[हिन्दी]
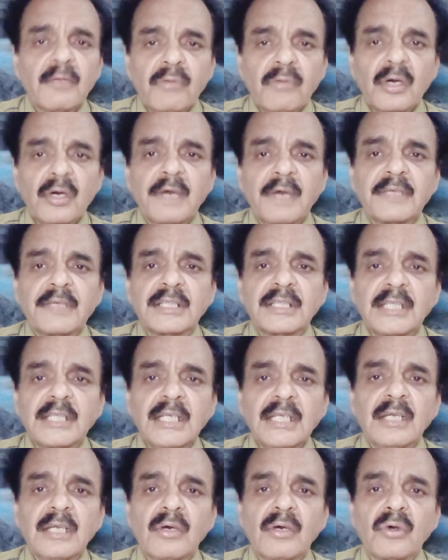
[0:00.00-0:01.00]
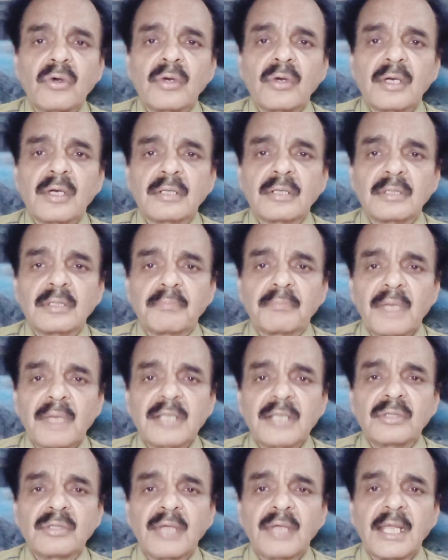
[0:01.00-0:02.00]
वो ख़वातीन और
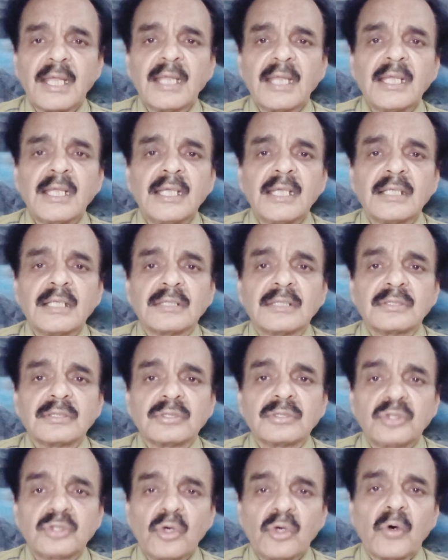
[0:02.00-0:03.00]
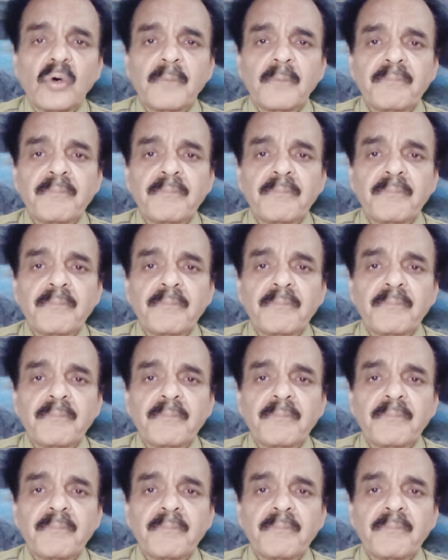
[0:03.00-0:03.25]
मर्द जो हैं जो